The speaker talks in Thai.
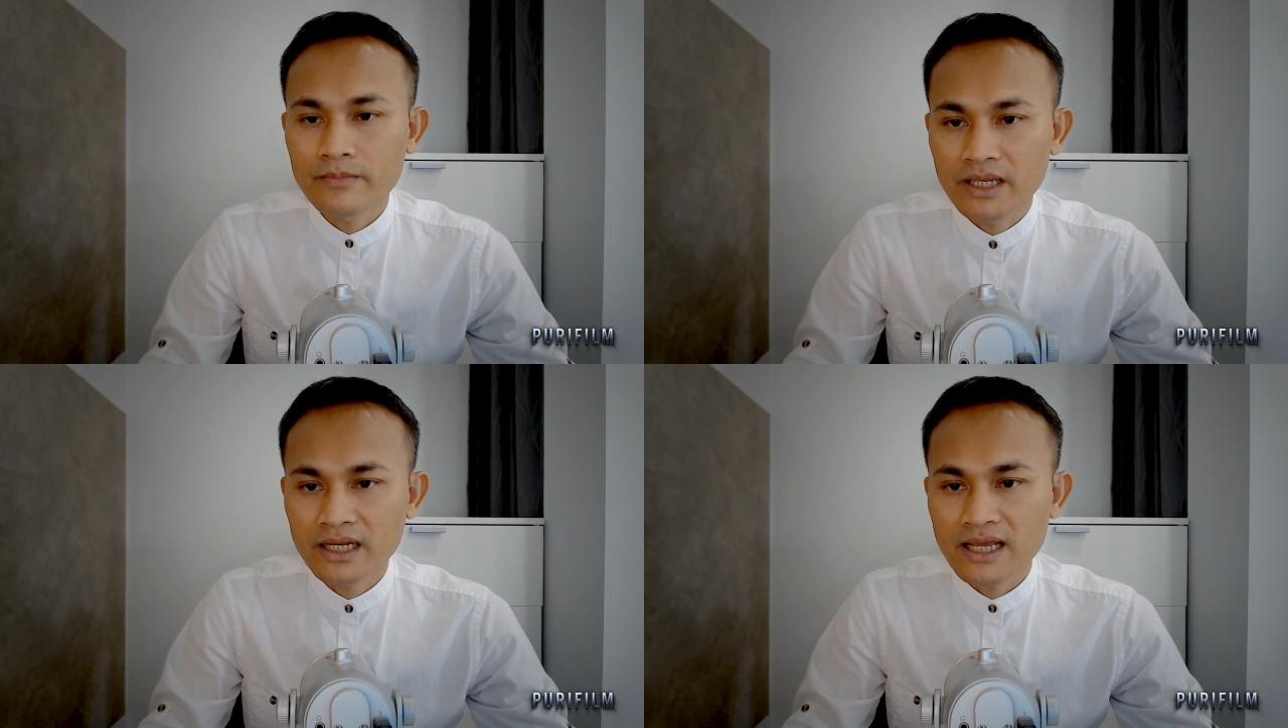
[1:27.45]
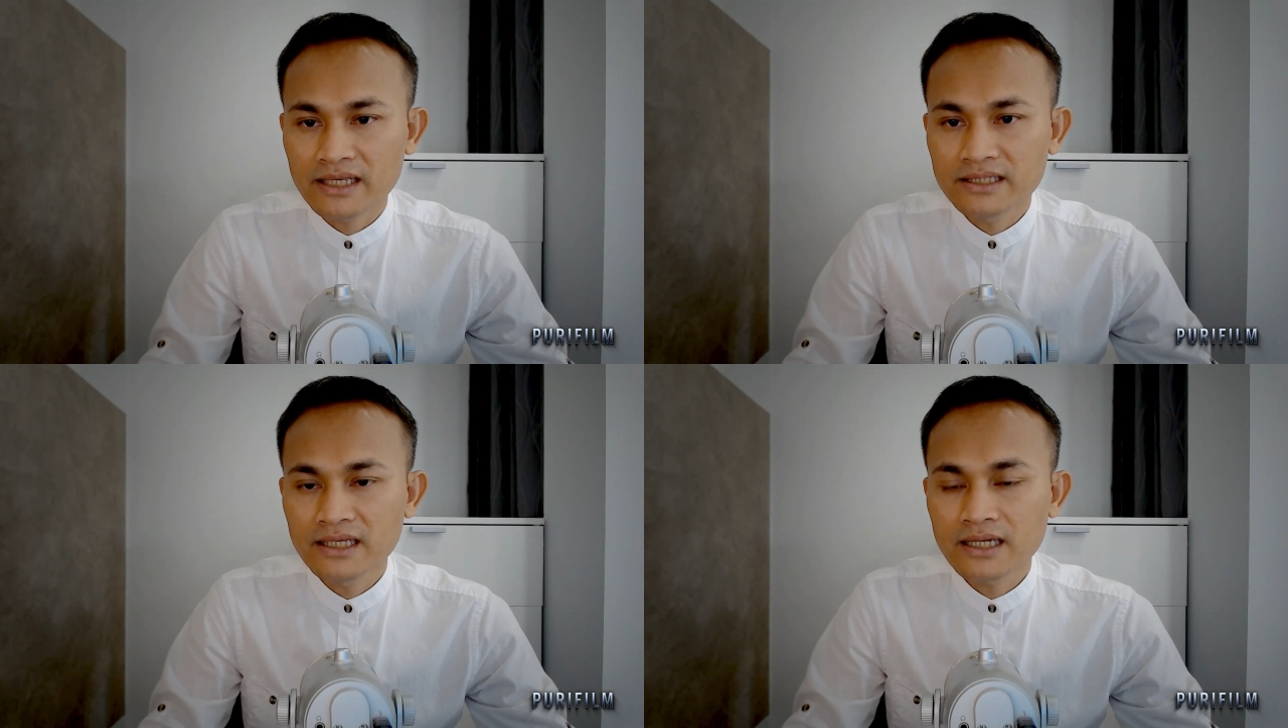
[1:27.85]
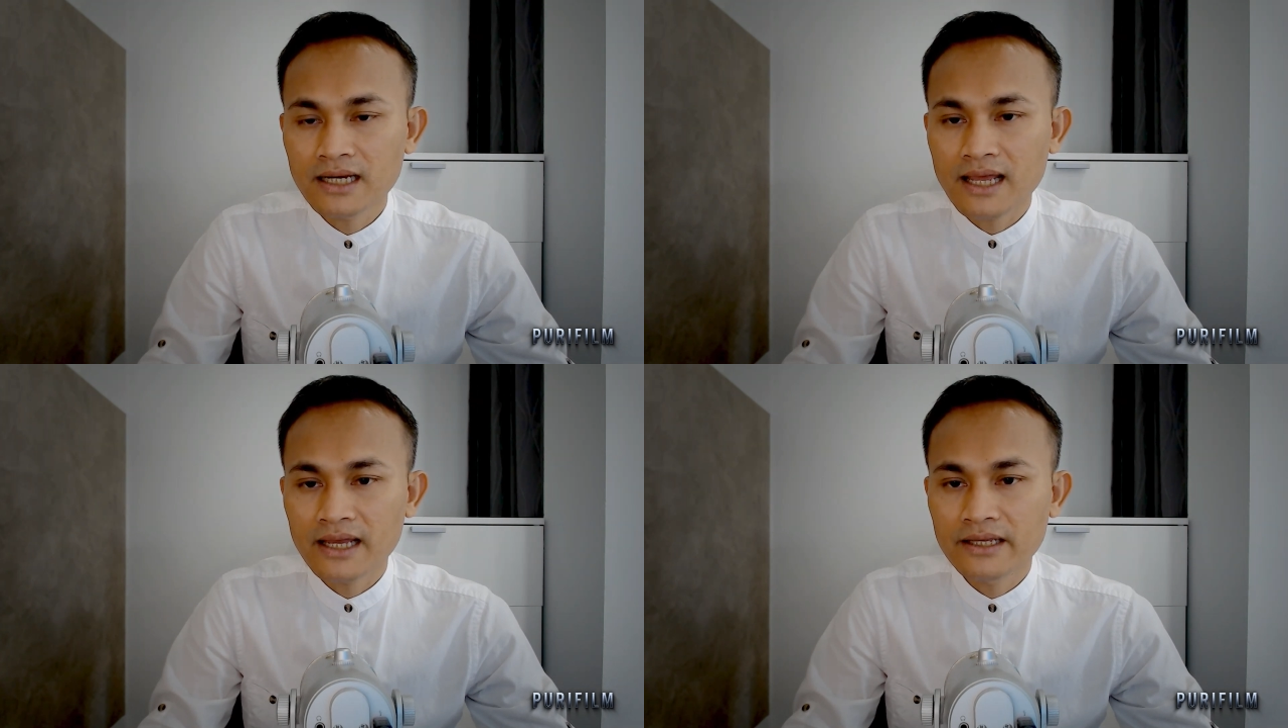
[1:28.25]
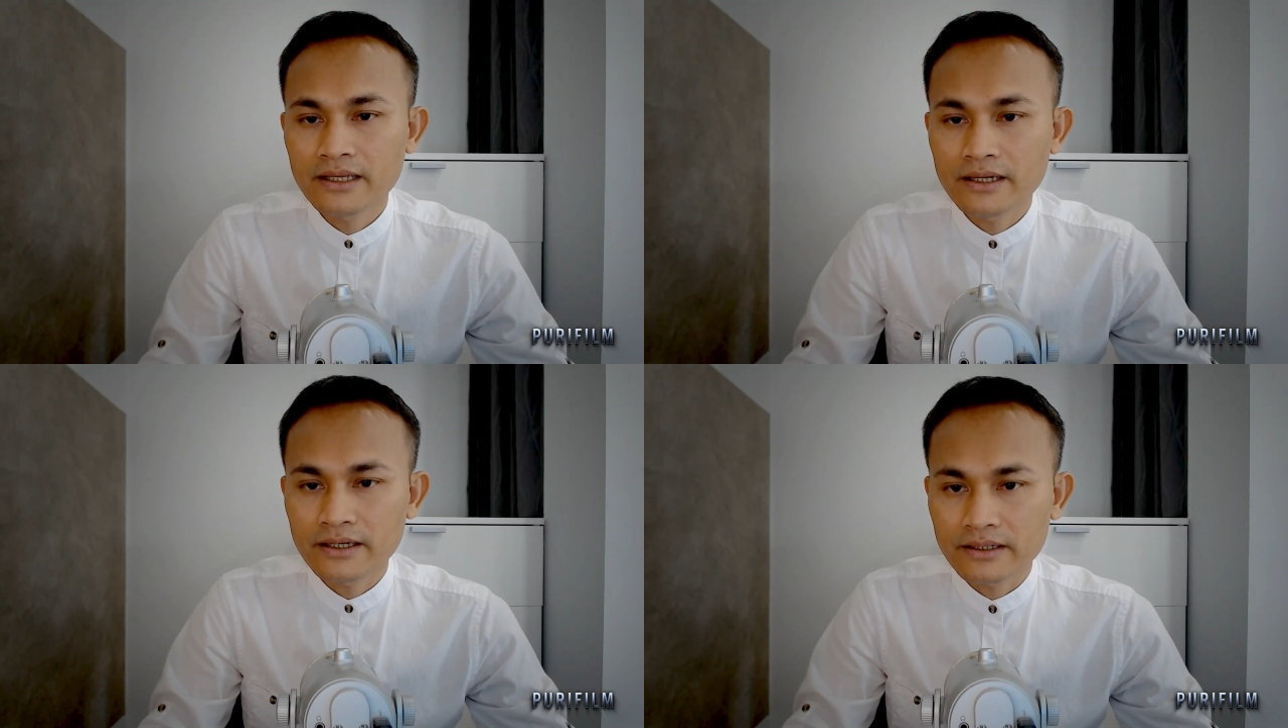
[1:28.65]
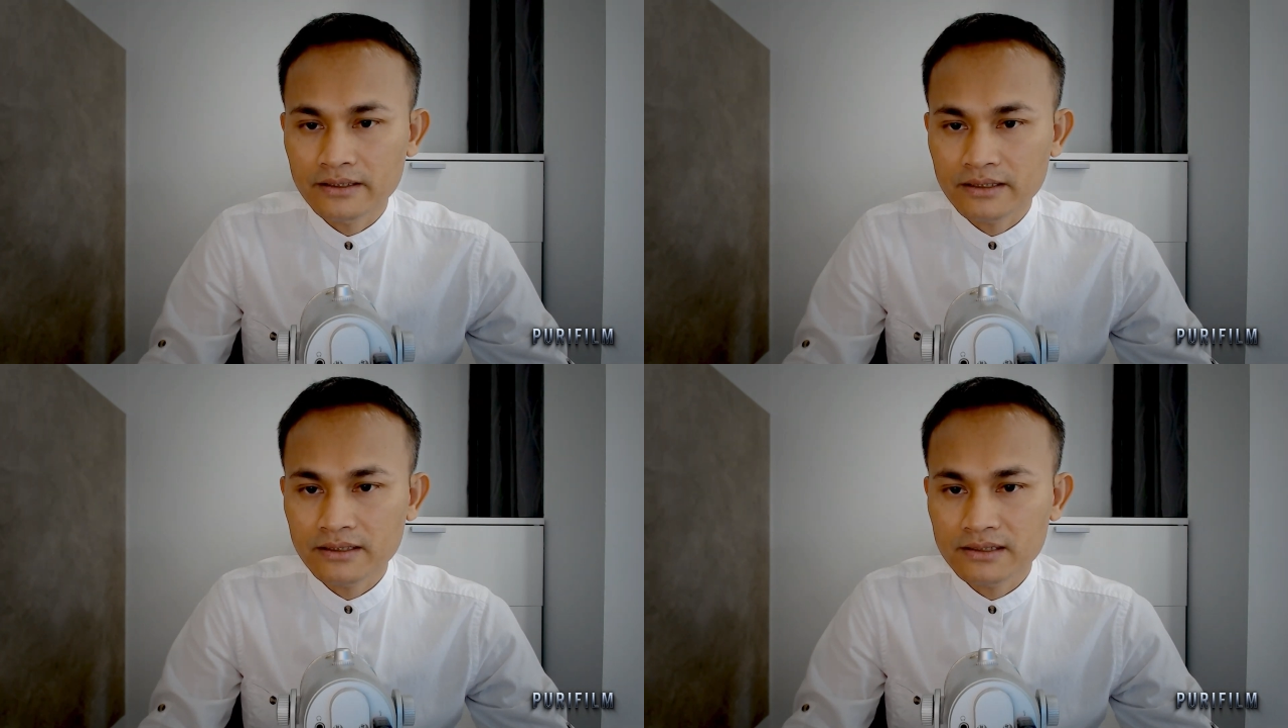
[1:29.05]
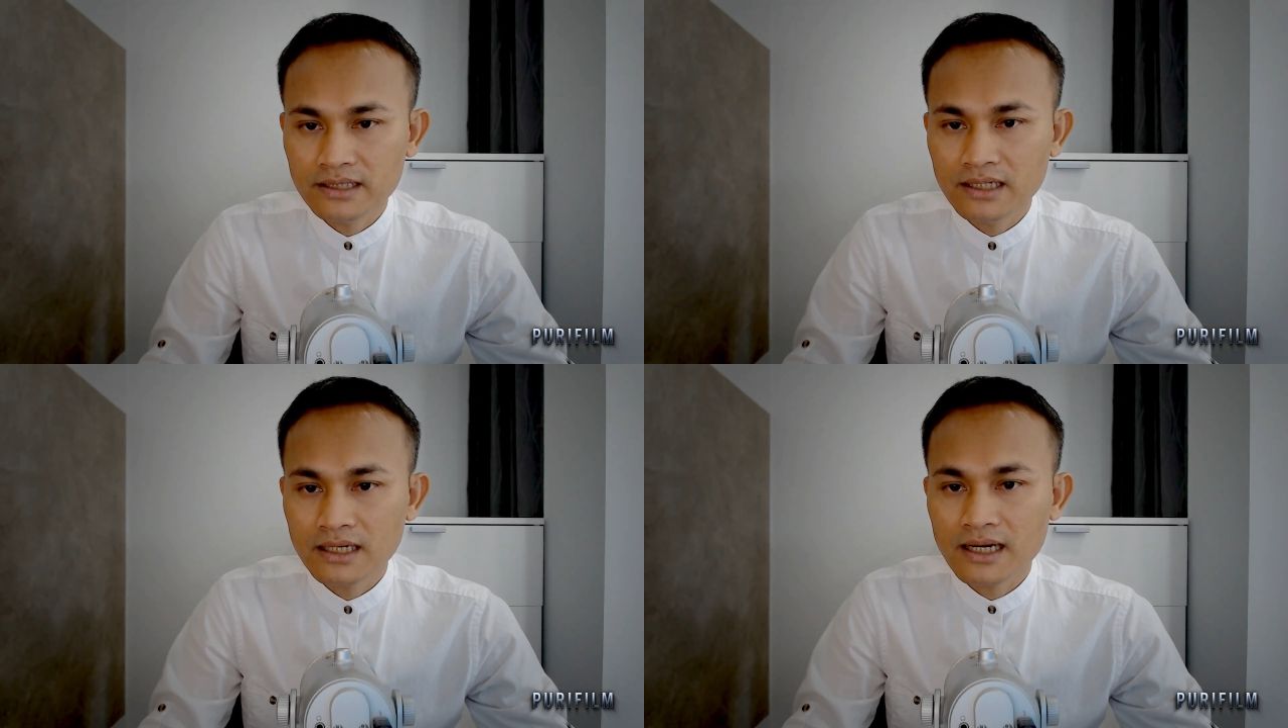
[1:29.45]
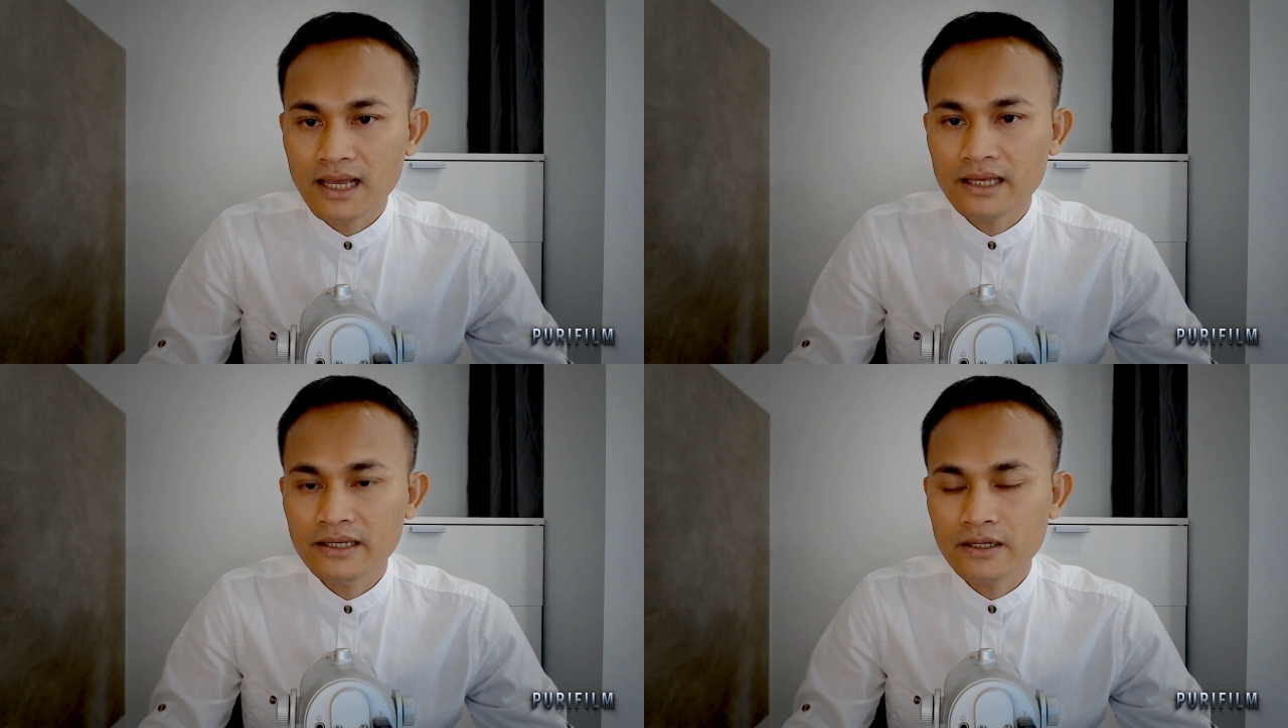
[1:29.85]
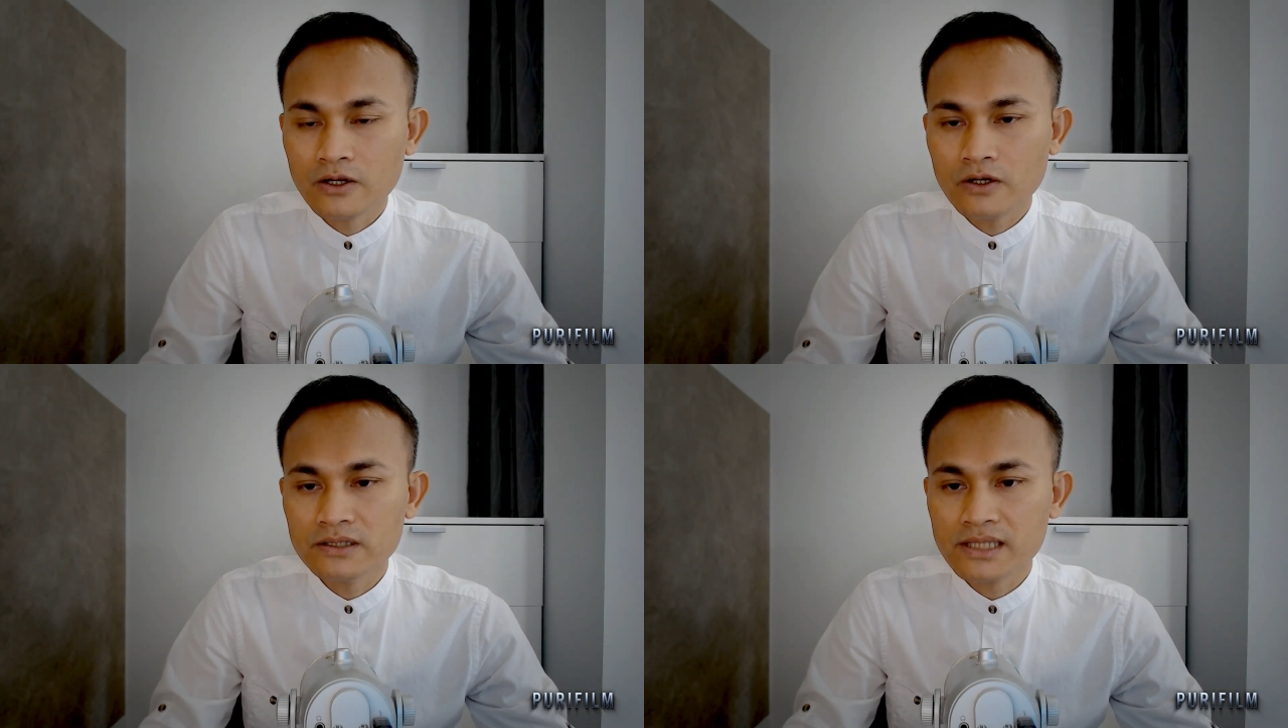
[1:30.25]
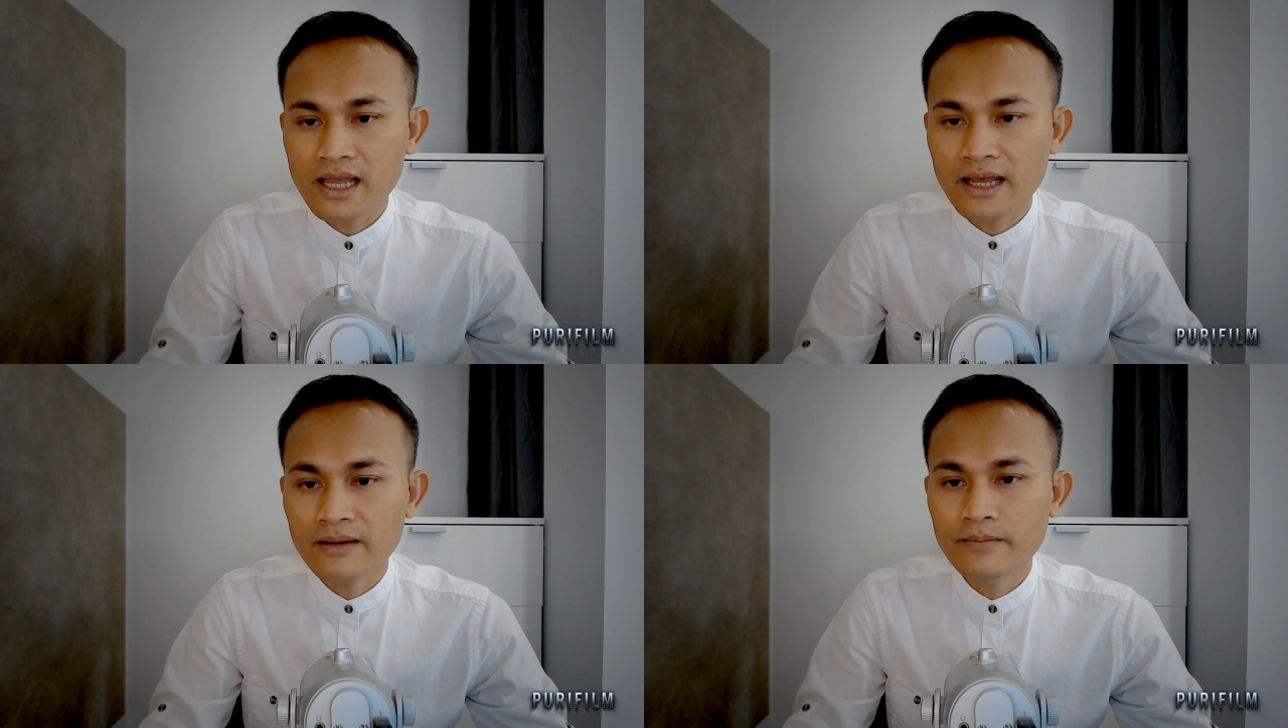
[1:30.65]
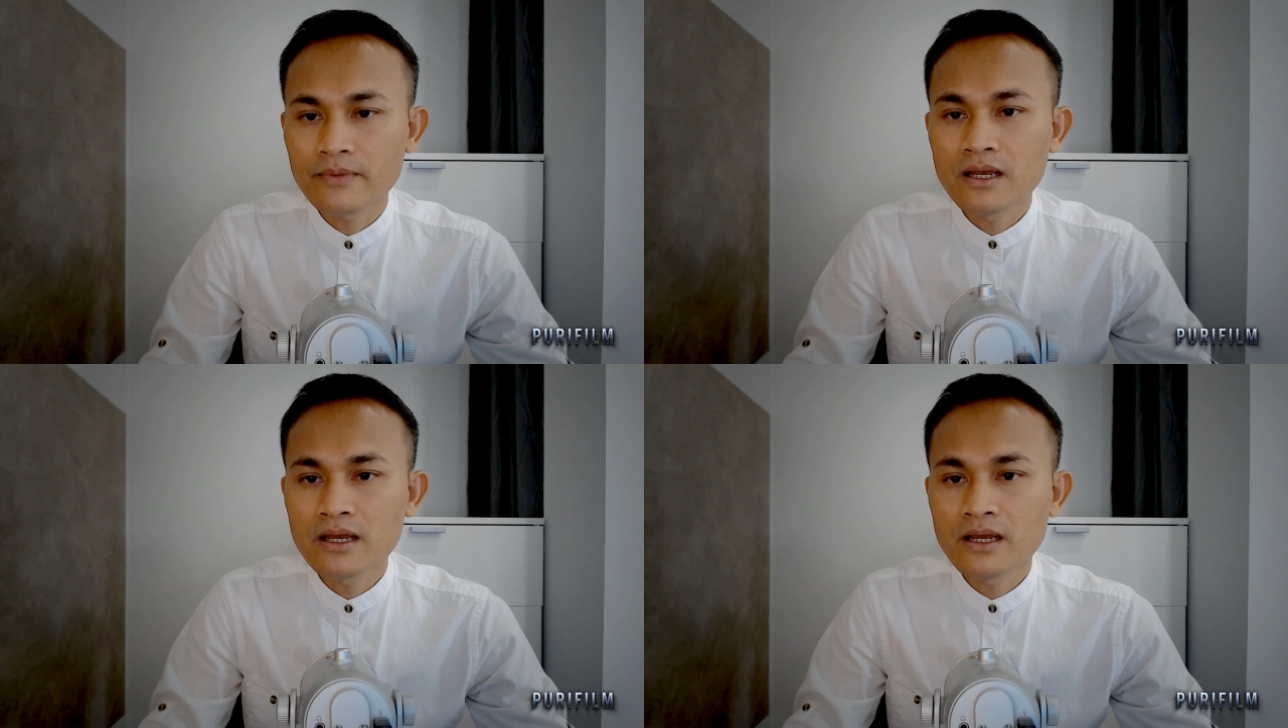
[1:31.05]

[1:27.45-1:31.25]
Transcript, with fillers: มีในที่ไกลหรือที่ใกล้ก็ตาม